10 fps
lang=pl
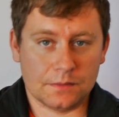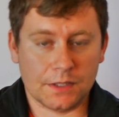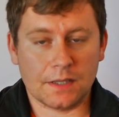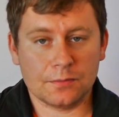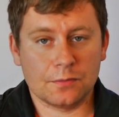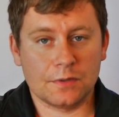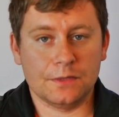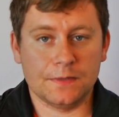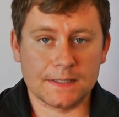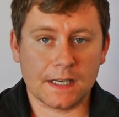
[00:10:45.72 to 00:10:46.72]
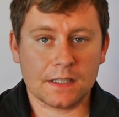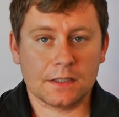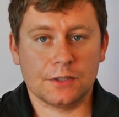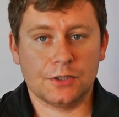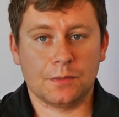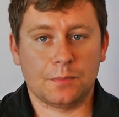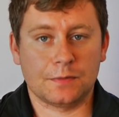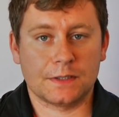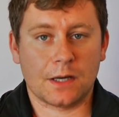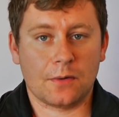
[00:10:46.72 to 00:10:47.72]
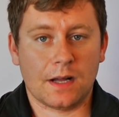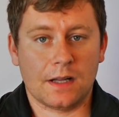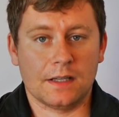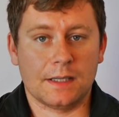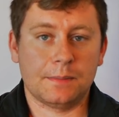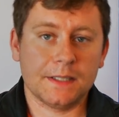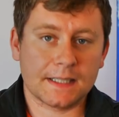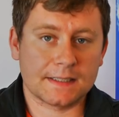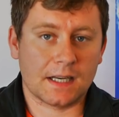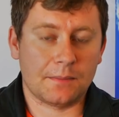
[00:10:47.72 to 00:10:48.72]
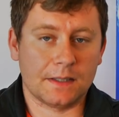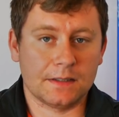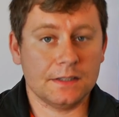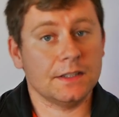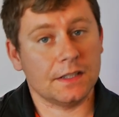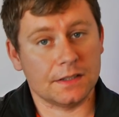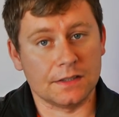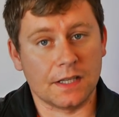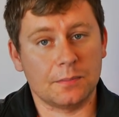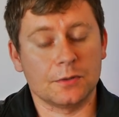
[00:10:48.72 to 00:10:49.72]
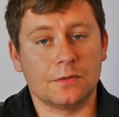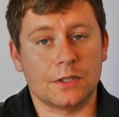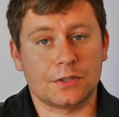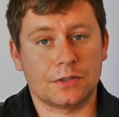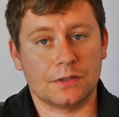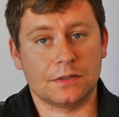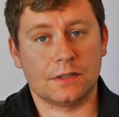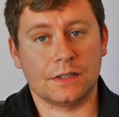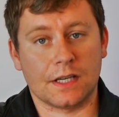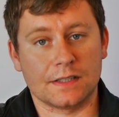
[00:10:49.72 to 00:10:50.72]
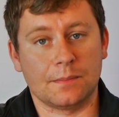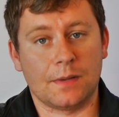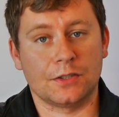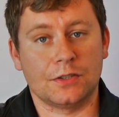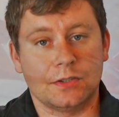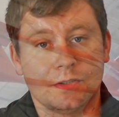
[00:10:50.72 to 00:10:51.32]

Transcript: Niedawno w Gliwicach, gdzie powstała replika salamandry, nie jedyna, ponieważ y, tych egzemplarzy